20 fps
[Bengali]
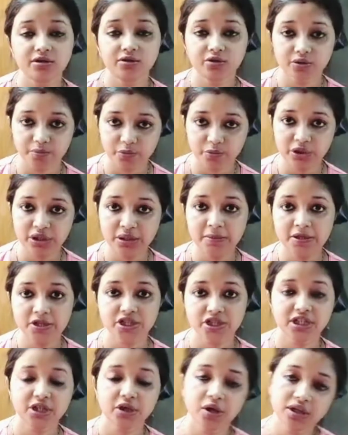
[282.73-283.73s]
ওর পূর্ণিমার
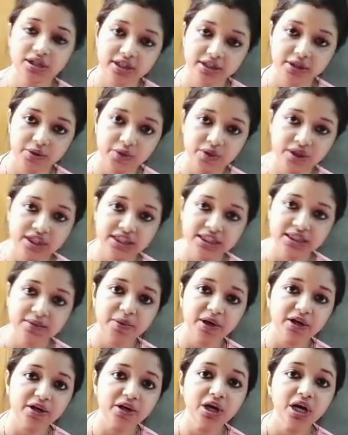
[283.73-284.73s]
সাথে কন্ট্যাক্ট করে নিতে
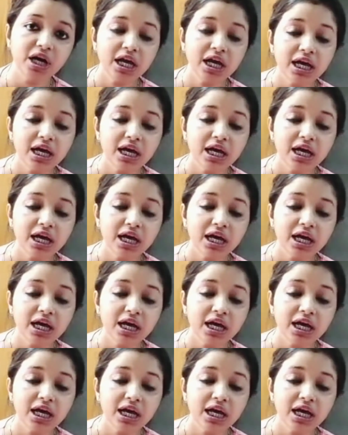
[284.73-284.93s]
পারো